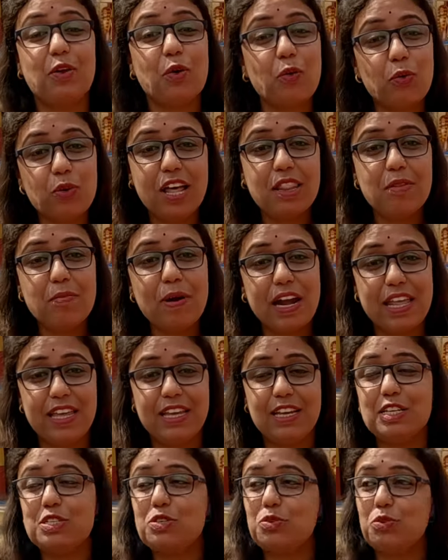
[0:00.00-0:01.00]
এই রঘুনাথ বাড়ি
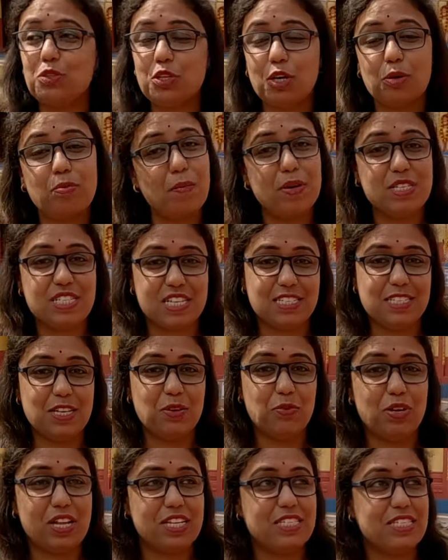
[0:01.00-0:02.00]
কি সুন্দরভাবে
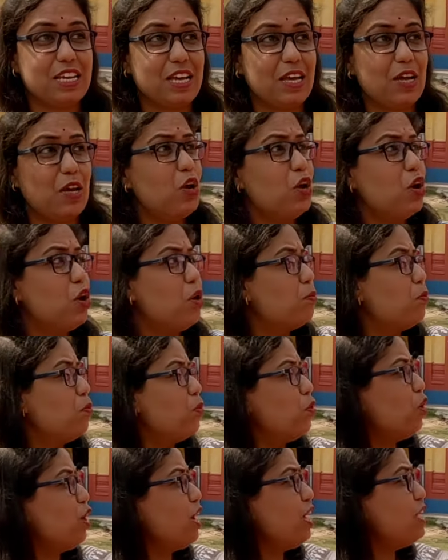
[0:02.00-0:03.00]
সেজে উঠেছে
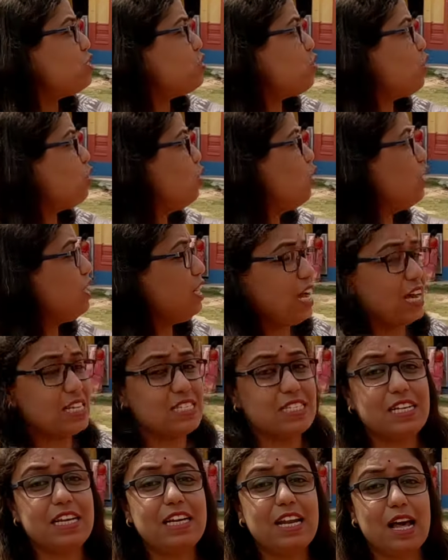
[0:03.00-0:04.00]
পুরো এই চত্বরটা
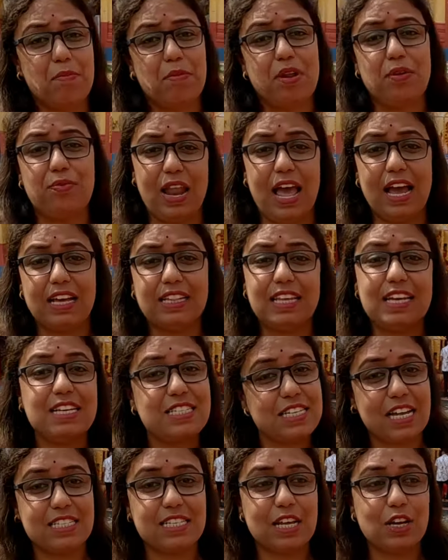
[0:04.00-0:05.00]
শ্রীরামের ফ্ল্যাগ দিয়ে
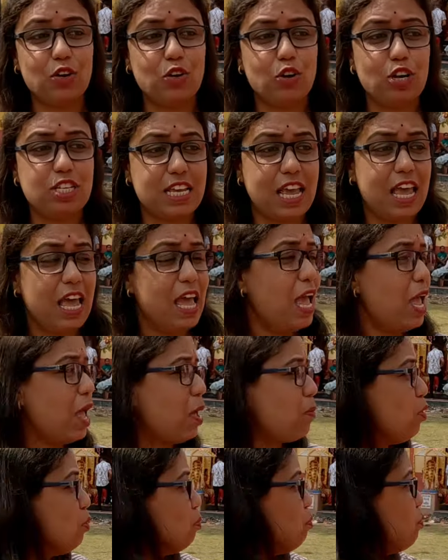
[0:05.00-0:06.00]
সাজানো হয়েছে এবং